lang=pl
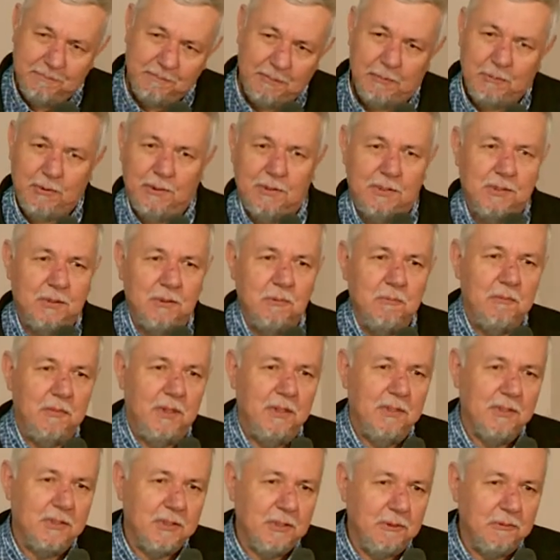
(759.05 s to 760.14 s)
po prostu
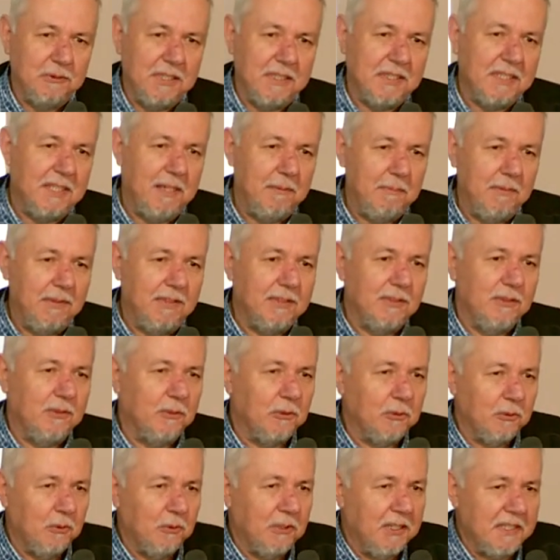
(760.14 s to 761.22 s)
mącą czasami
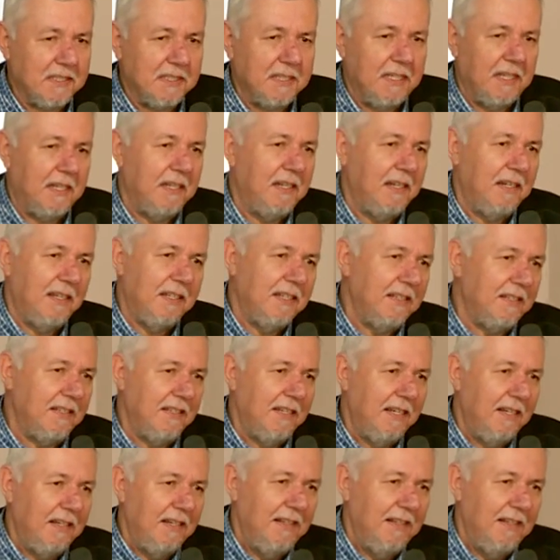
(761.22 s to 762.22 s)
strukturę zdania i,